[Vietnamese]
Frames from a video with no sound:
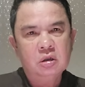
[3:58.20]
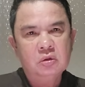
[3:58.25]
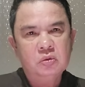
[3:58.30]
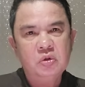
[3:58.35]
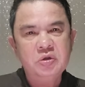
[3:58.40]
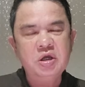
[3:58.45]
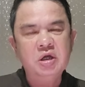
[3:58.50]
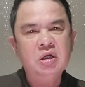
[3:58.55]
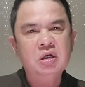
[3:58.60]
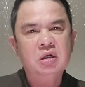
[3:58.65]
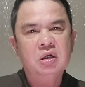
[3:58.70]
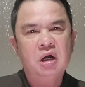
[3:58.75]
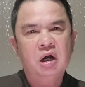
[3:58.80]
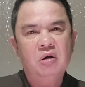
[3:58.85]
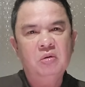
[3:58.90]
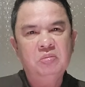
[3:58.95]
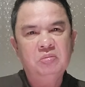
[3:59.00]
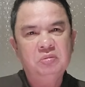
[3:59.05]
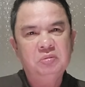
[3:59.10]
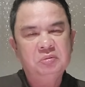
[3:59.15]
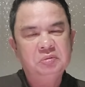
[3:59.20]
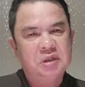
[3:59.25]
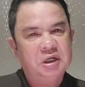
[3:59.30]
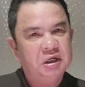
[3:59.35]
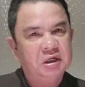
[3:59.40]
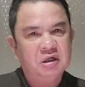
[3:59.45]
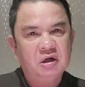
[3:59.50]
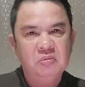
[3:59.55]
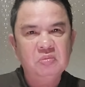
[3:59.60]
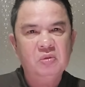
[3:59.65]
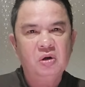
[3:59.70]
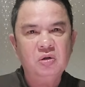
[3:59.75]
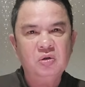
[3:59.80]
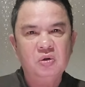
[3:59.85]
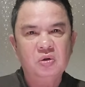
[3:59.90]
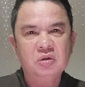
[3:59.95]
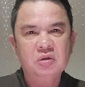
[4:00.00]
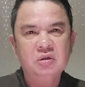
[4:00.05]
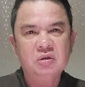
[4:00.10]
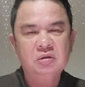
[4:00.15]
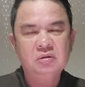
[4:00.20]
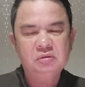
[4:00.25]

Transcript: tuy nhiên ông này không bỏ cuộc